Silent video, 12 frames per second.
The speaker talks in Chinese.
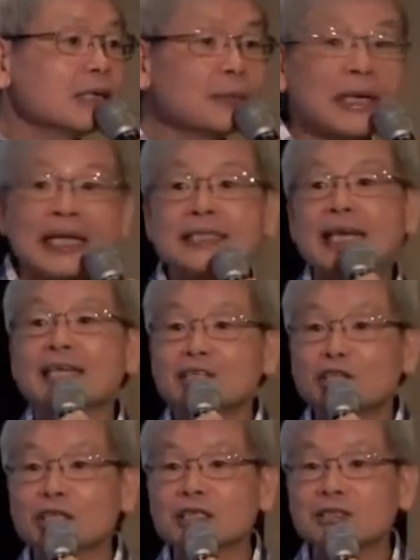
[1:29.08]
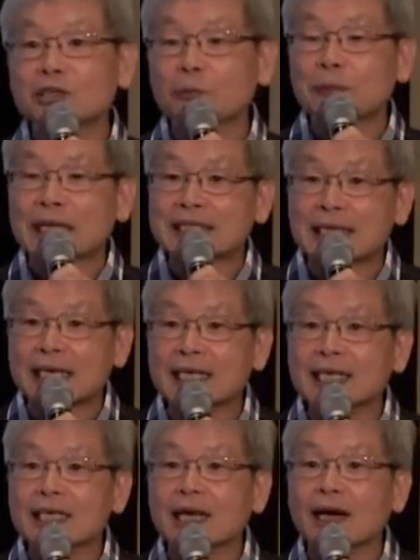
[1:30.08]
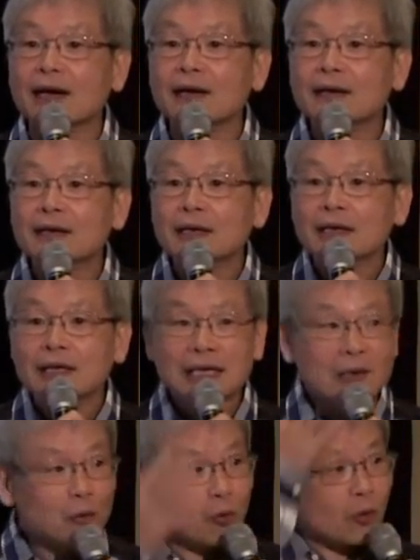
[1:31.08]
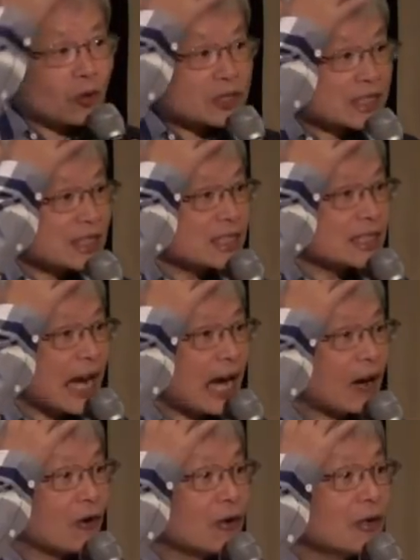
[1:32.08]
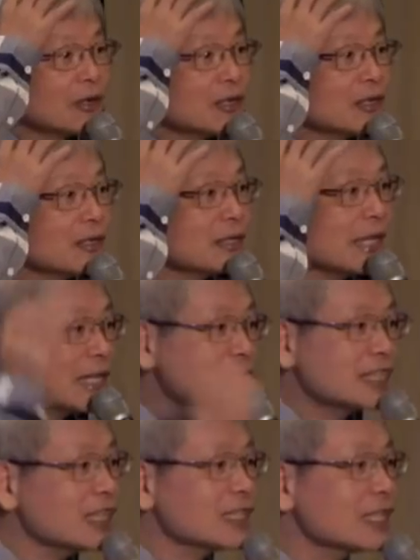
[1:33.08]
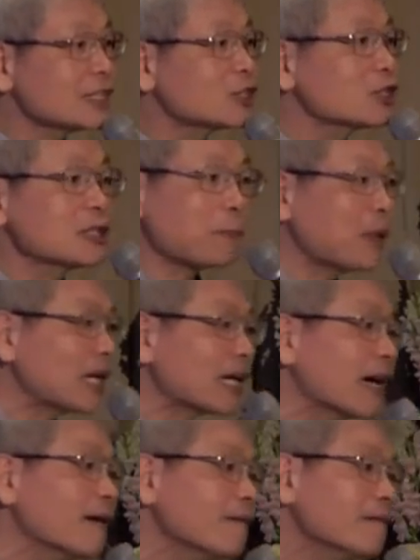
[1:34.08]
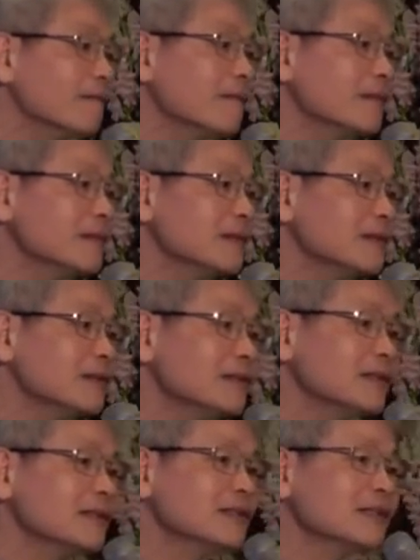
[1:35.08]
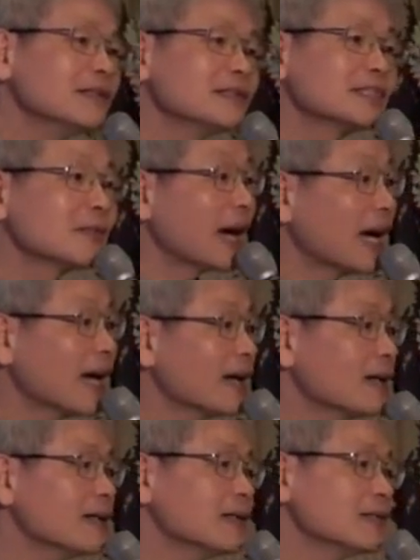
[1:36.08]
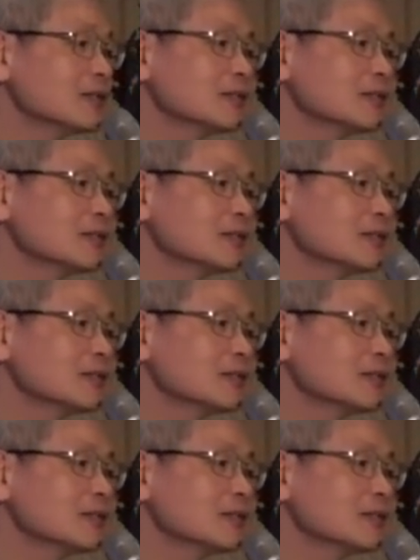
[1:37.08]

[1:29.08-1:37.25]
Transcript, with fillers: 要不然这一句就不能成立了。那我是老，年轻的就是病了，是吧？